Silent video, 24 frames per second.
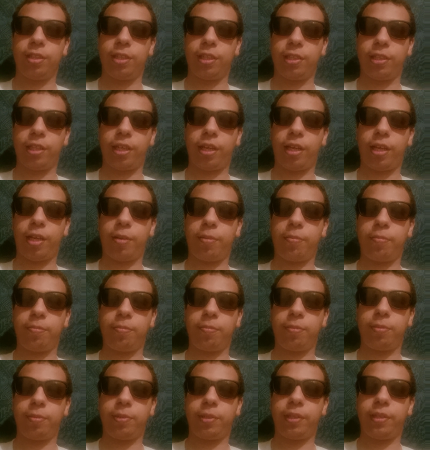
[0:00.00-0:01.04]
هذا
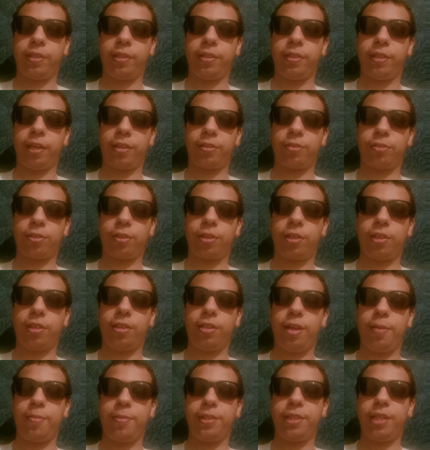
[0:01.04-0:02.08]
العاتو ذات
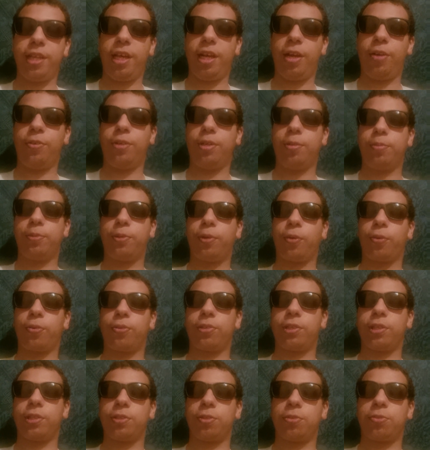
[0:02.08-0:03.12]
اللعبه ديال الحولي
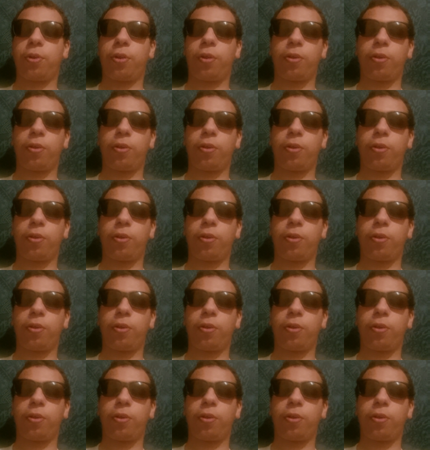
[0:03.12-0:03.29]
وكرونو كيصور